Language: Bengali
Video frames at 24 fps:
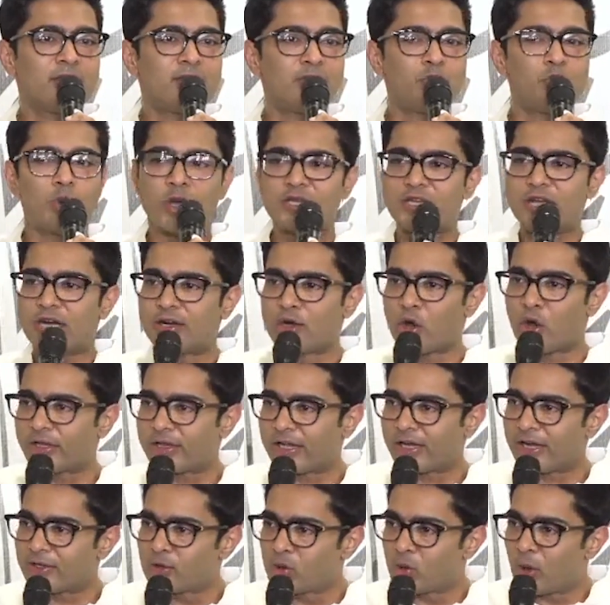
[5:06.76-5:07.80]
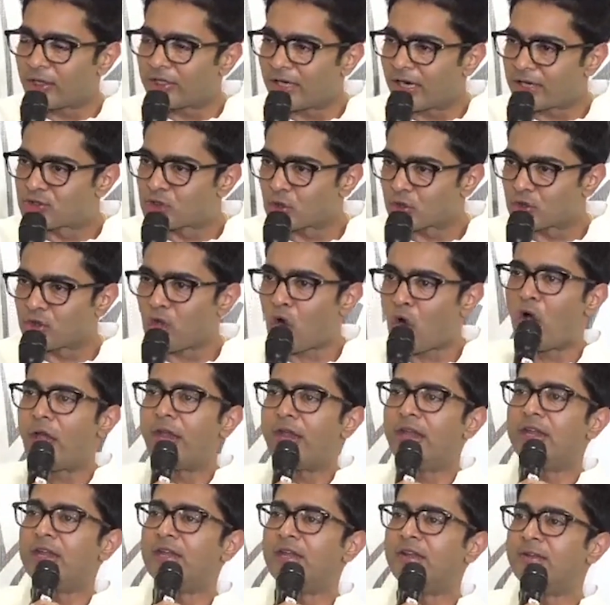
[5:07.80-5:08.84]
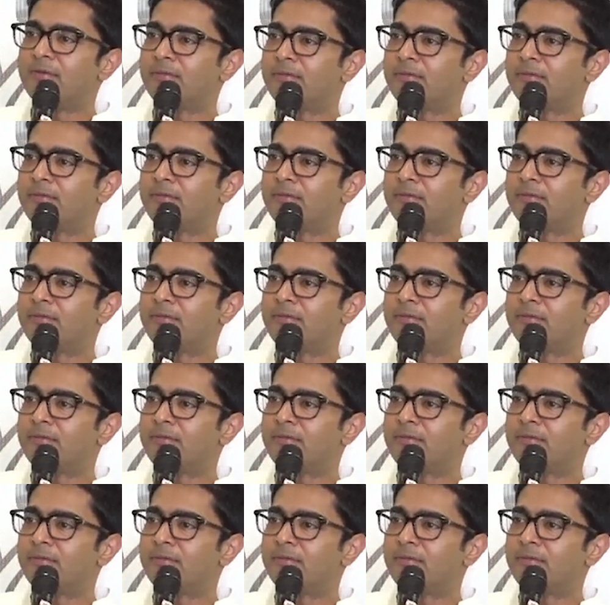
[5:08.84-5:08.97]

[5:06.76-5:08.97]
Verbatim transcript: দু থেকে দু হয়নি